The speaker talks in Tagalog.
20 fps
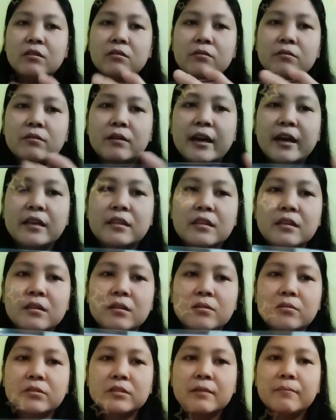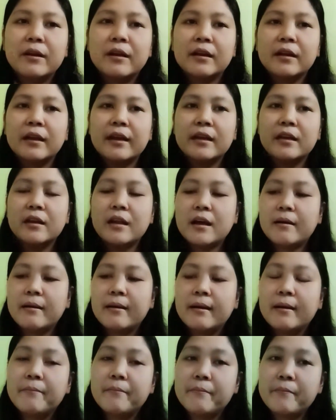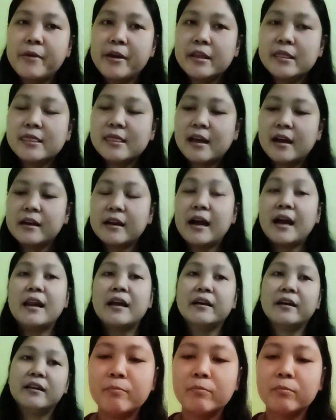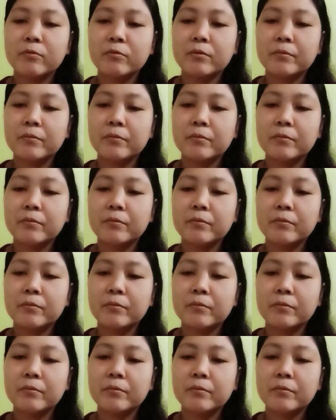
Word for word: yung ID niyo sa barangay na married na ang nakalagay